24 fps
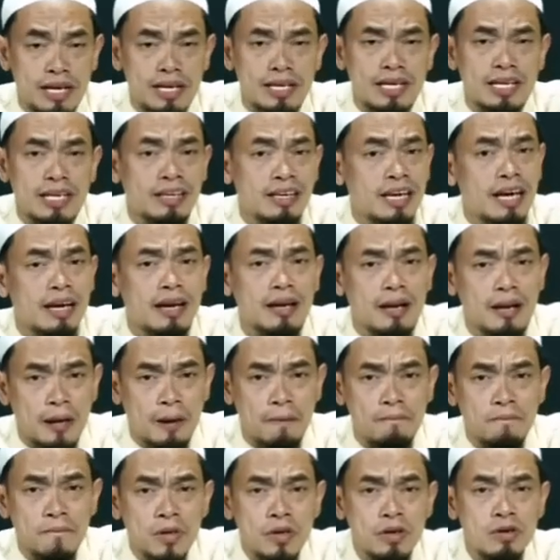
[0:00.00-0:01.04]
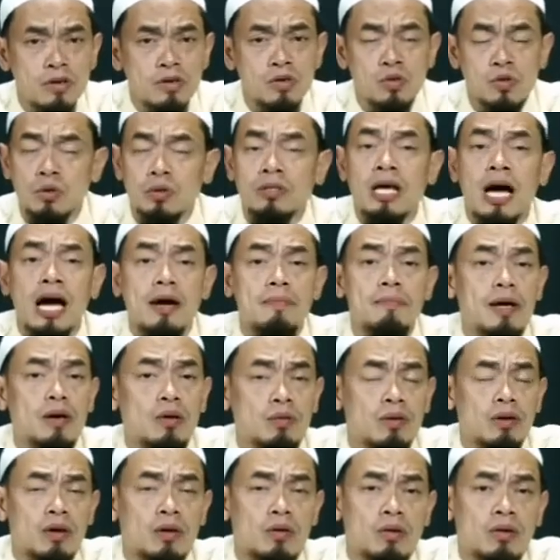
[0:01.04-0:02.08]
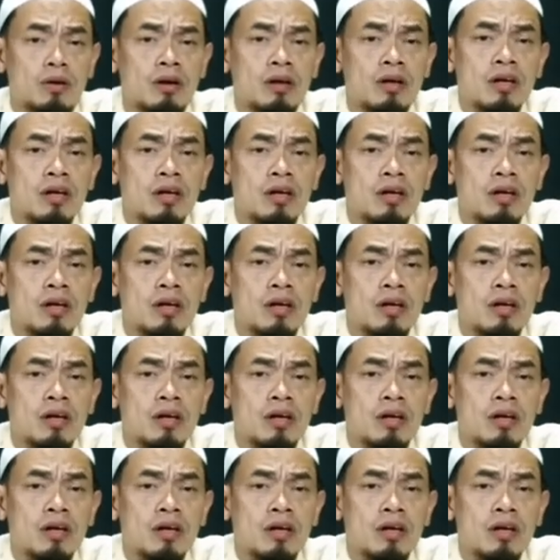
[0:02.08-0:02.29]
ดีแค่นั้นเองสุดท้ายไปลงนรก